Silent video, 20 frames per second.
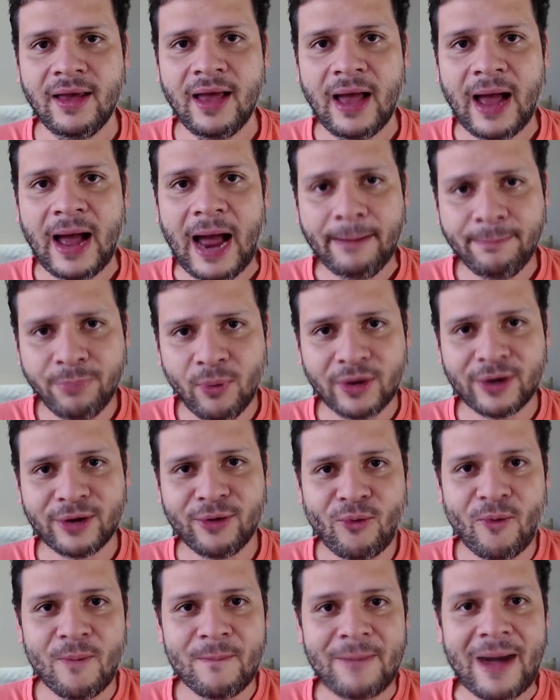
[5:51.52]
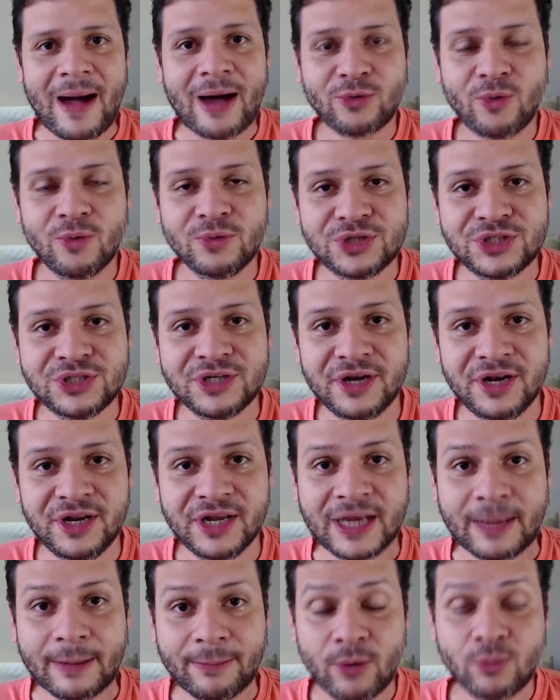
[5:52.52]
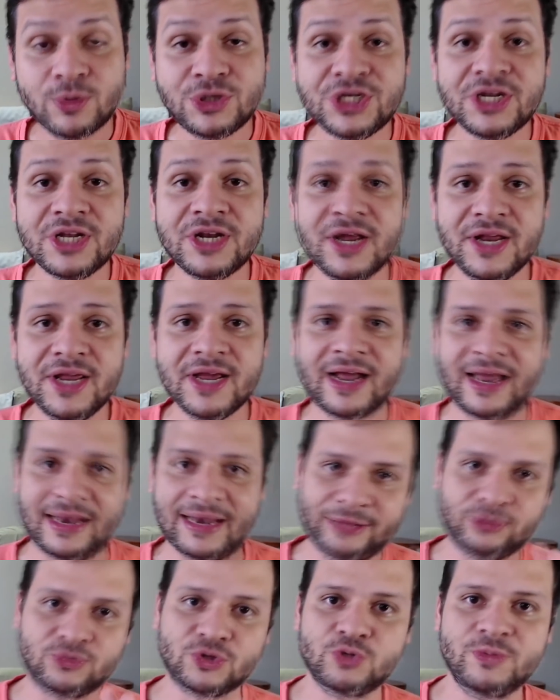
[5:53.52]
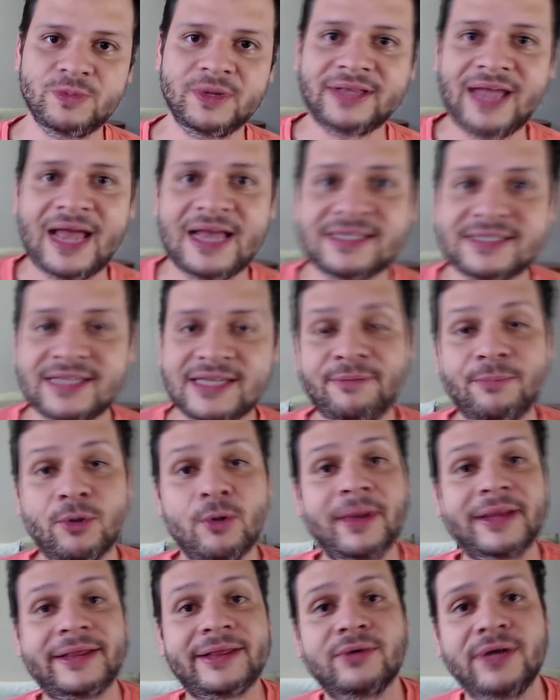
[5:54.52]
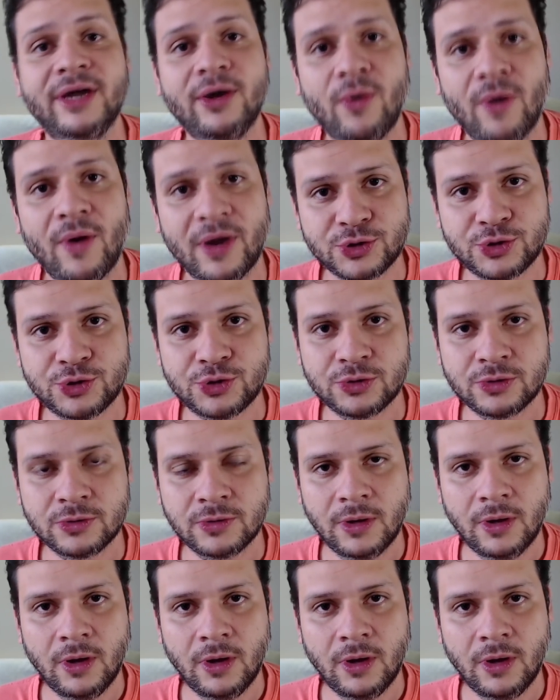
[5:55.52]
Aí por que eu comparo com o Tiririca? Porque o Tiririca, lá em 2010, ele prometeu um negócio.